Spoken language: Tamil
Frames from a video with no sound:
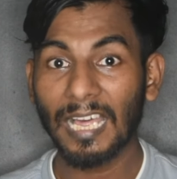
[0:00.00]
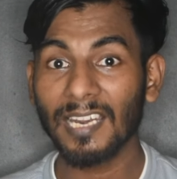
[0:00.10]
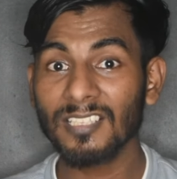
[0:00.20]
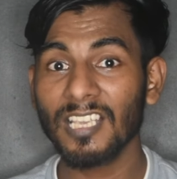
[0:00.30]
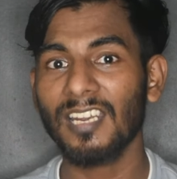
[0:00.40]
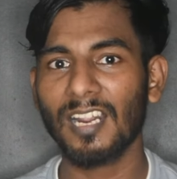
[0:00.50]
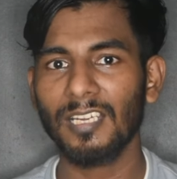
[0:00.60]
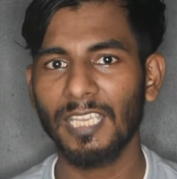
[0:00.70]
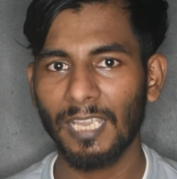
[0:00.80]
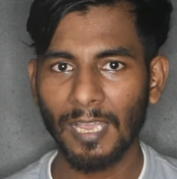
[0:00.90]
கரைச்சல்
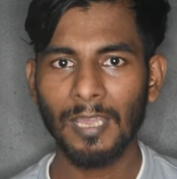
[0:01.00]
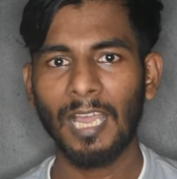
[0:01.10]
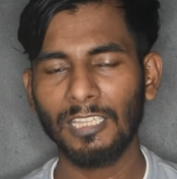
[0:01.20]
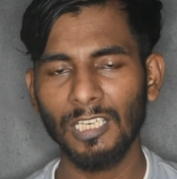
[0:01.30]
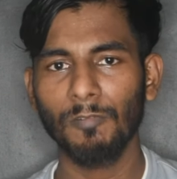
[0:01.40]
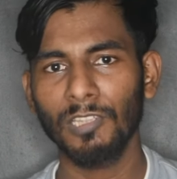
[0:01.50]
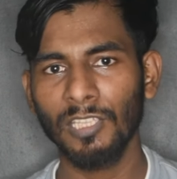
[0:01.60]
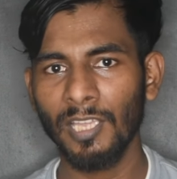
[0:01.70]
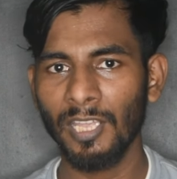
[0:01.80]
ராணி அதுலேயும் வந்து